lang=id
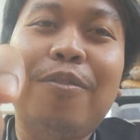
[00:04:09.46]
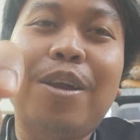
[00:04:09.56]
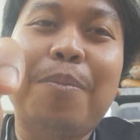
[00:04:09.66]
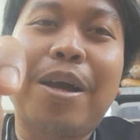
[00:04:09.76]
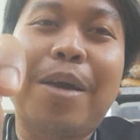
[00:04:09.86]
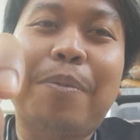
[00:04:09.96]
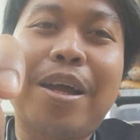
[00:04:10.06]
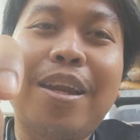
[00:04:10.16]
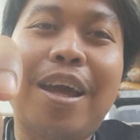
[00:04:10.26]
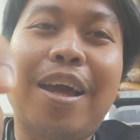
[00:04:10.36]
udah mangap
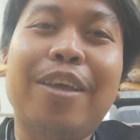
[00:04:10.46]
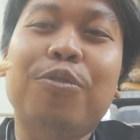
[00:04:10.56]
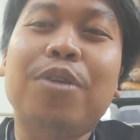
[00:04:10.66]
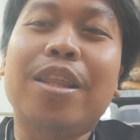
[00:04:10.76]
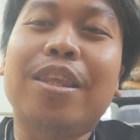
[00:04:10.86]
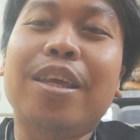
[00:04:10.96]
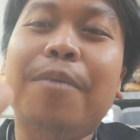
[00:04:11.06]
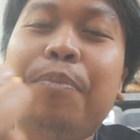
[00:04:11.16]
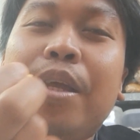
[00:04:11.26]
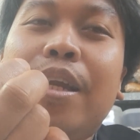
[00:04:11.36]
kan. Nah itu nanti
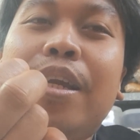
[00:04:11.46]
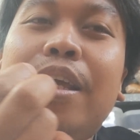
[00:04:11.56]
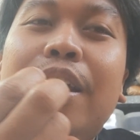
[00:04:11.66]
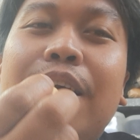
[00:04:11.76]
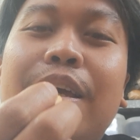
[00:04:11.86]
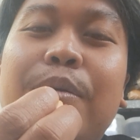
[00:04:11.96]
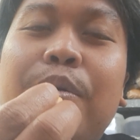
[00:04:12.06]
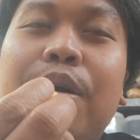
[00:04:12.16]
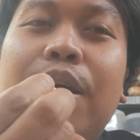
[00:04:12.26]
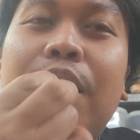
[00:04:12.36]

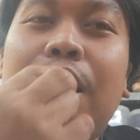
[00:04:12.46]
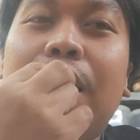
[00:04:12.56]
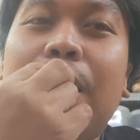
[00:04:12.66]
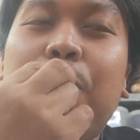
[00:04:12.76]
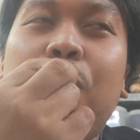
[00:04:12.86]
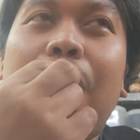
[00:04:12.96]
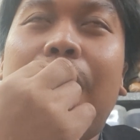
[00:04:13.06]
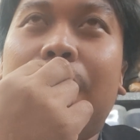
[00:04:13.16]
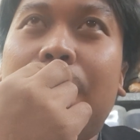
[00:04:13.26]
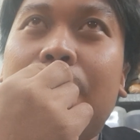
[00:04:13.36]

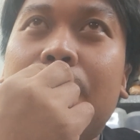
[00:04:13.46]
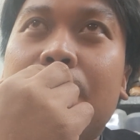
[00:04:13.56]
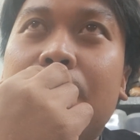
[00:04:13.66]
dibuka eh, uh, gitu.